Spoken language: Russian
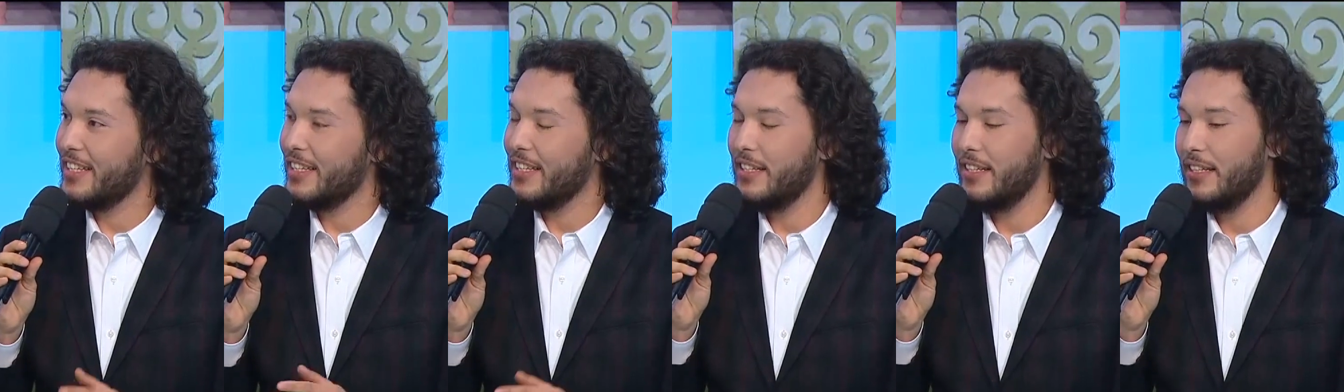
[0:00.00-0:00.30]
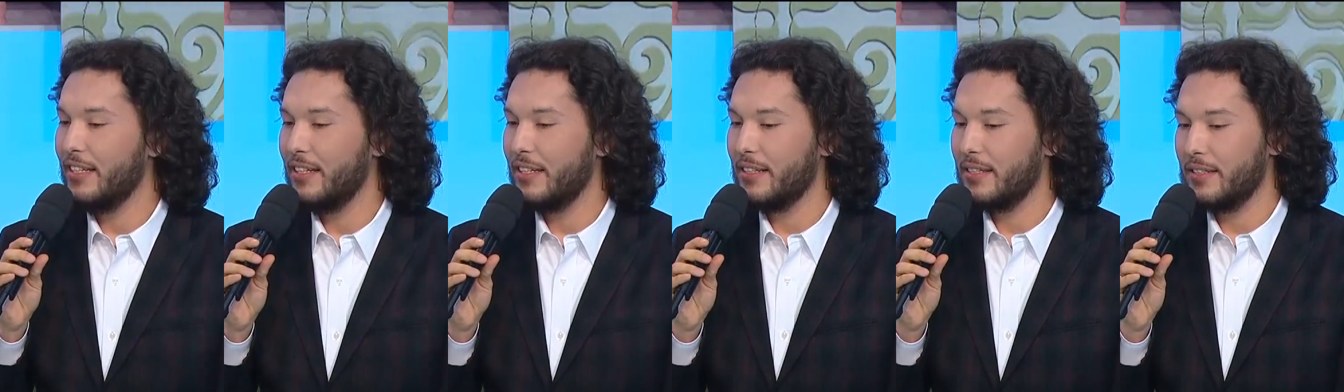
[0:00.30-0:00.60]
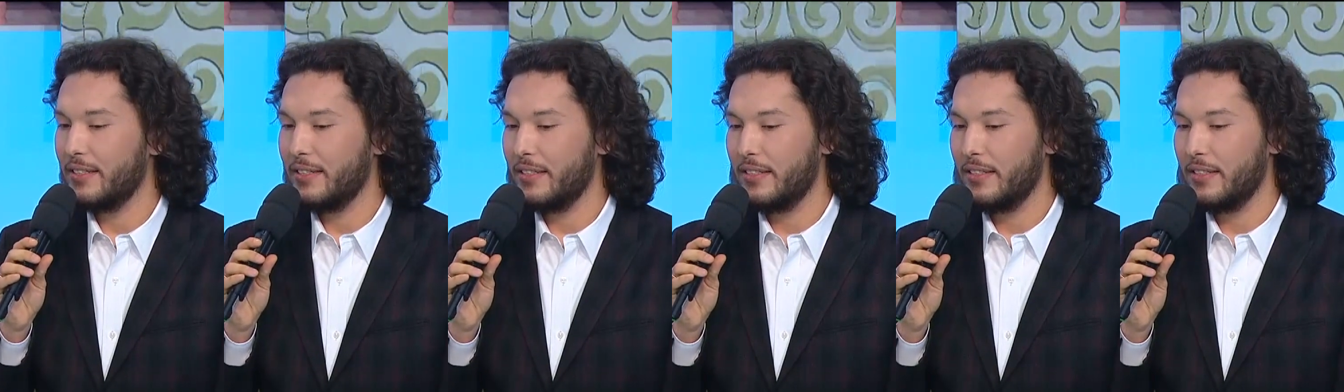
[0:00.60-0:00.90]
И
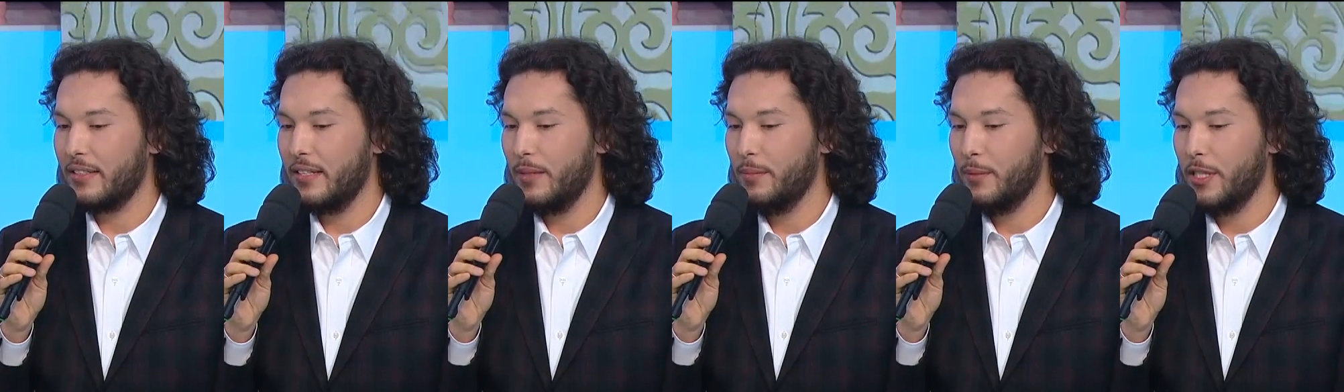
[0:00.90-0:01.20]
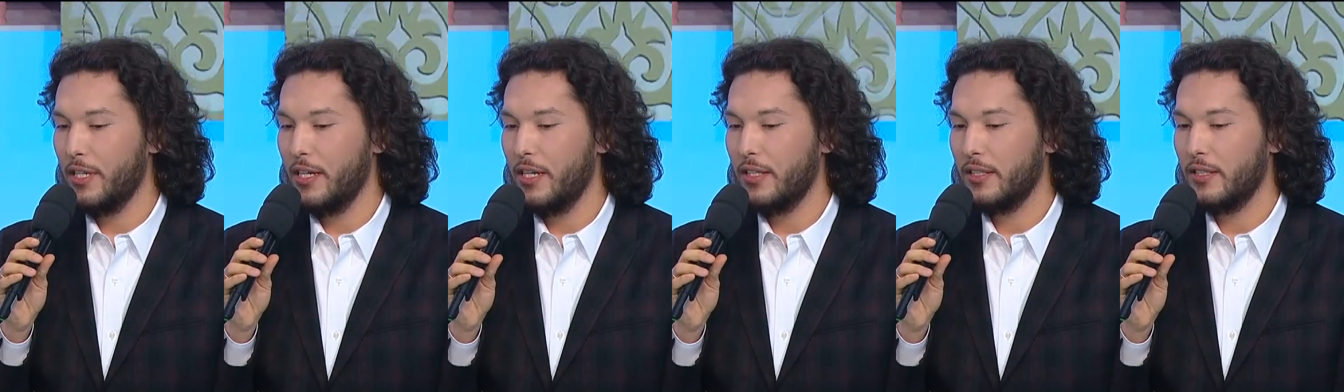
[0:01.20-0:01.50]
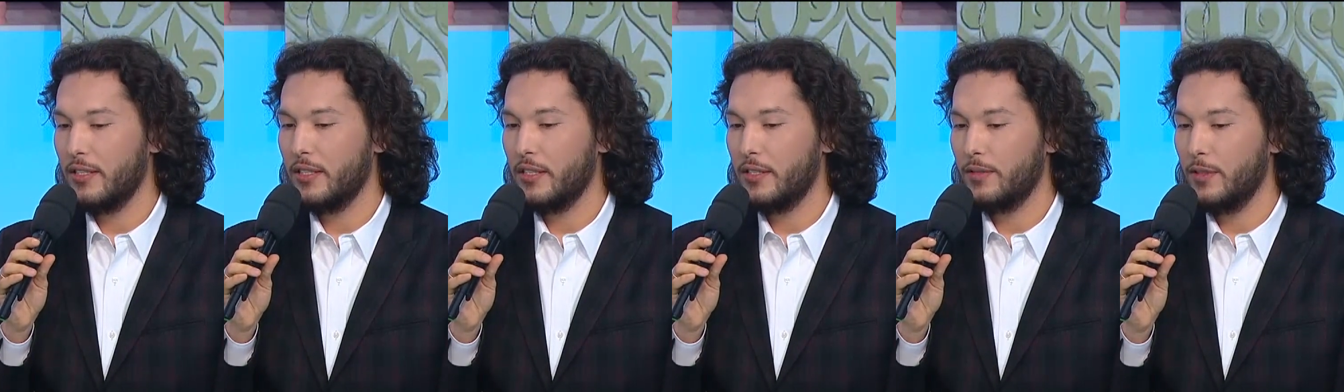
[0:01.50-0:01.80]
э, для меня
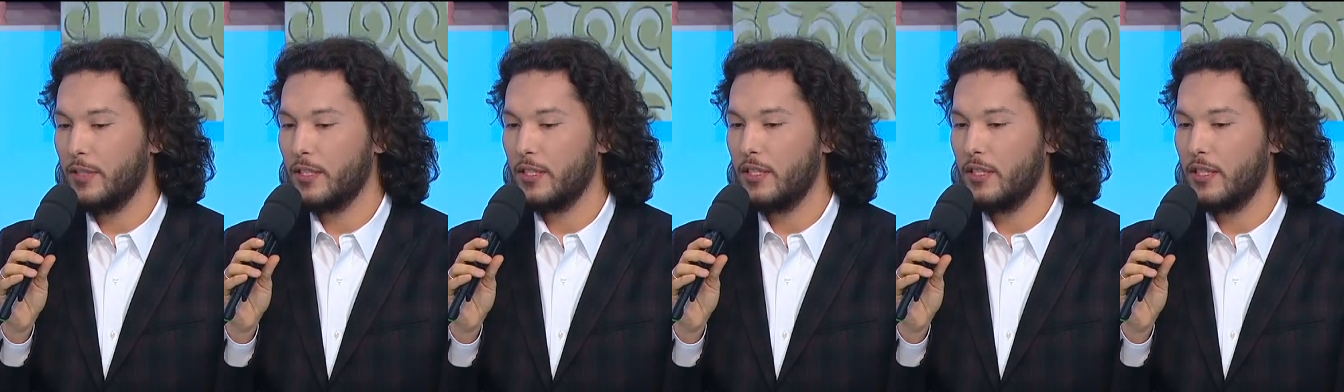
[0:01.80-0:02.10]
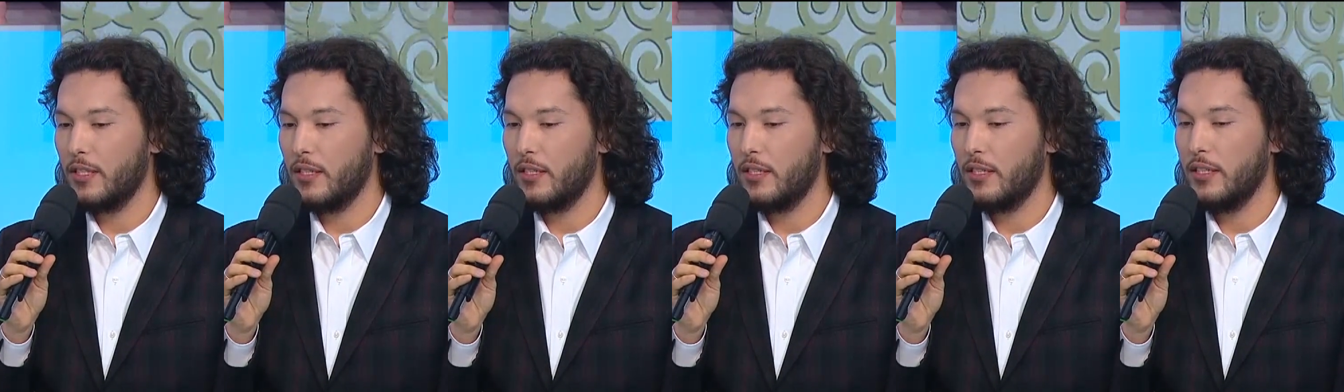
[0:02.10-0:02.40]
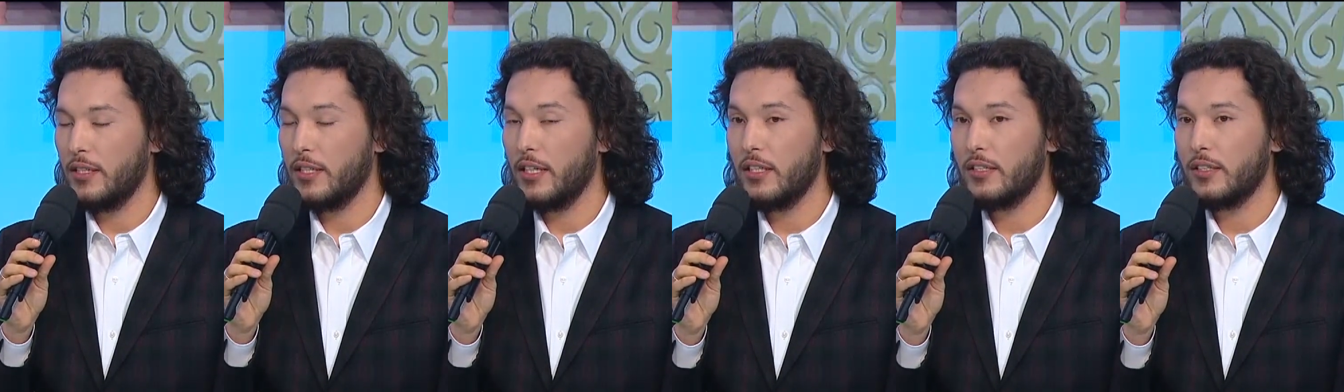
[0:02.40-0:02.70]
это действительно
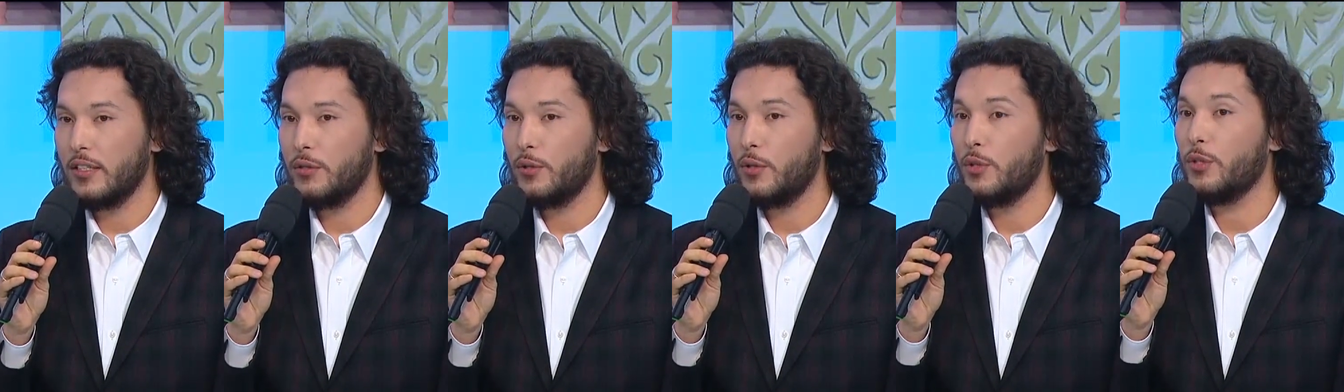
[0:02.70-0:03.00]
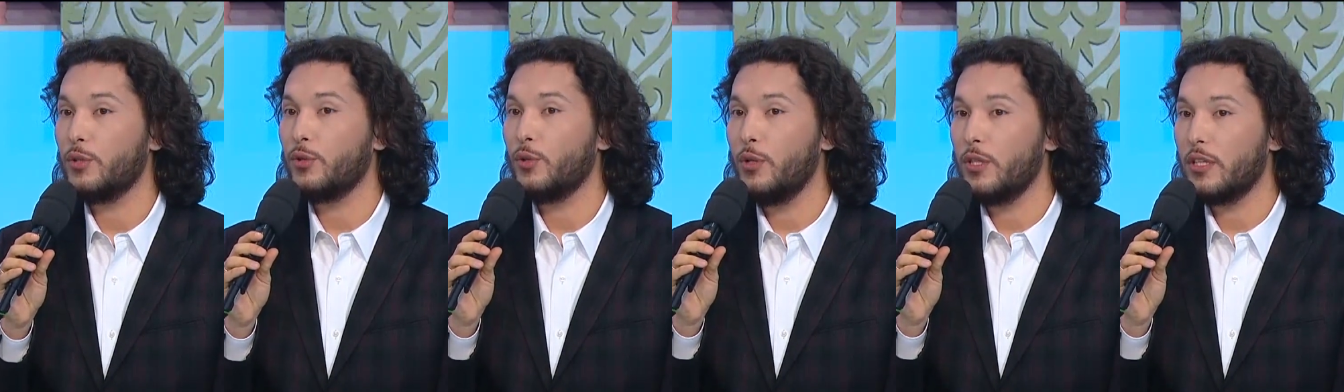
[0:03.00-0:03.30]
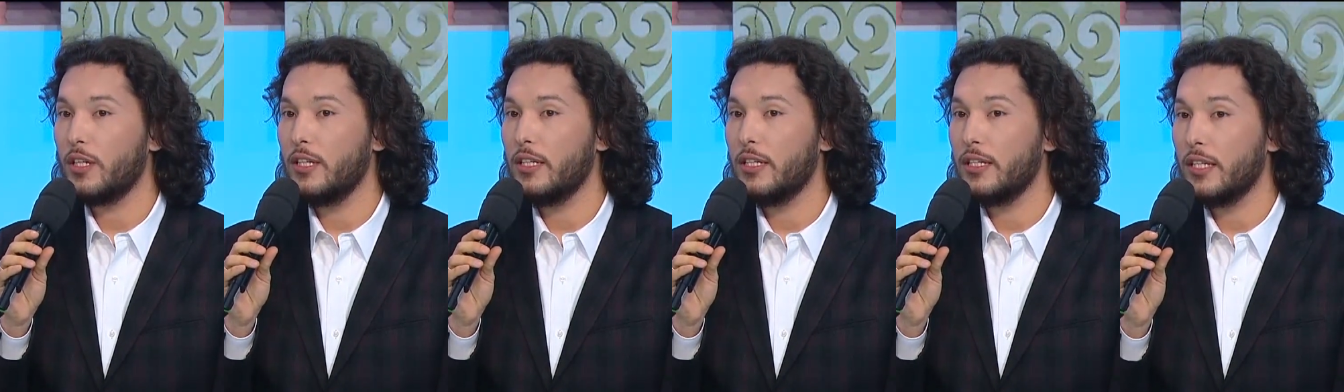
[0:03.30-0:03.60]
легенда, но не
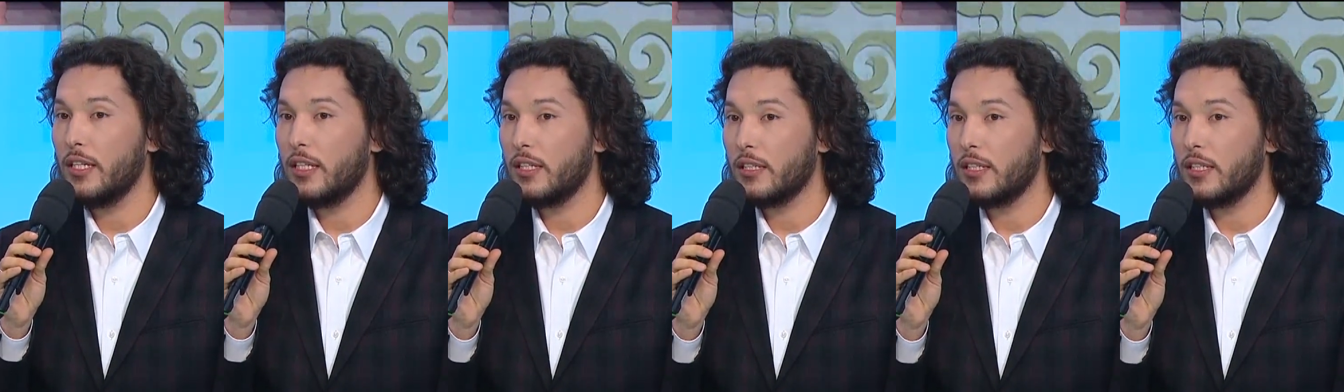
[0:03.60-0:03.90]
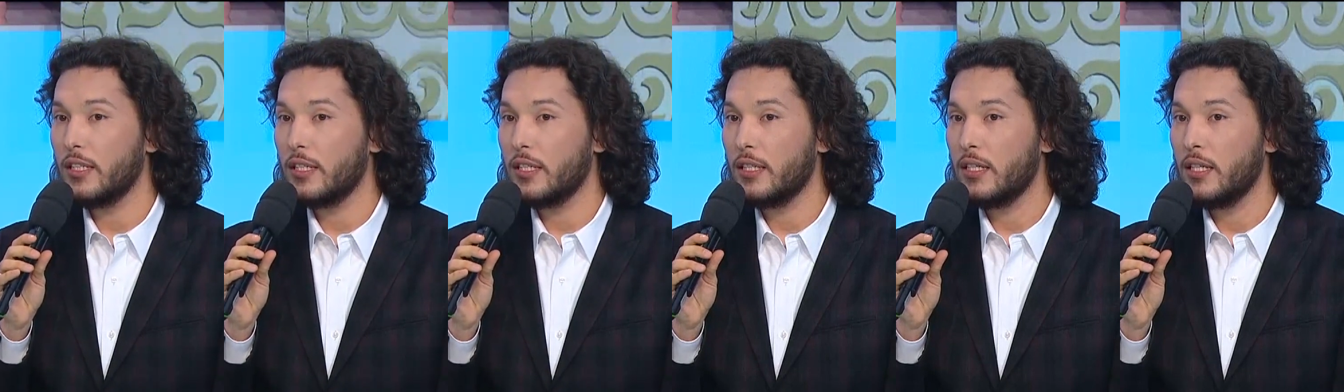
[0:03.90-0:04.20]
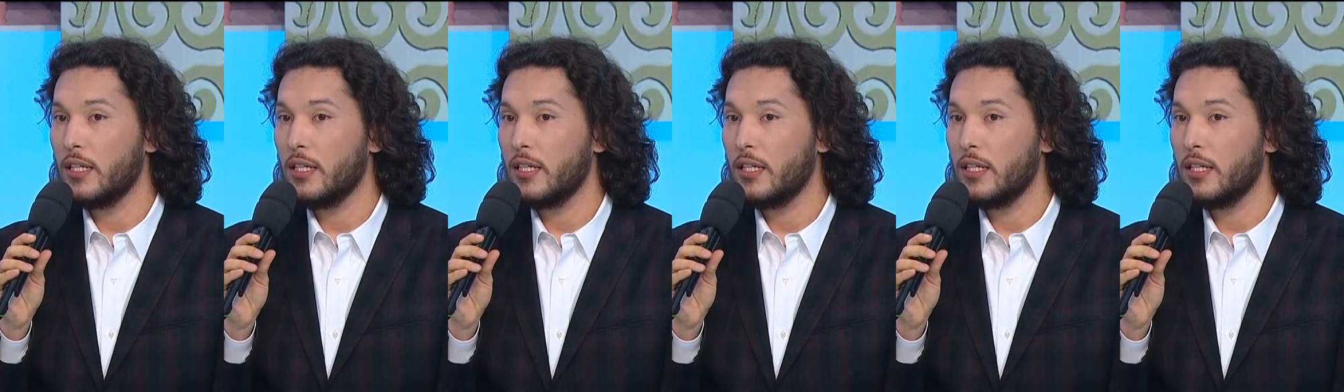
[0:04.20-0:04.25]
только легенда,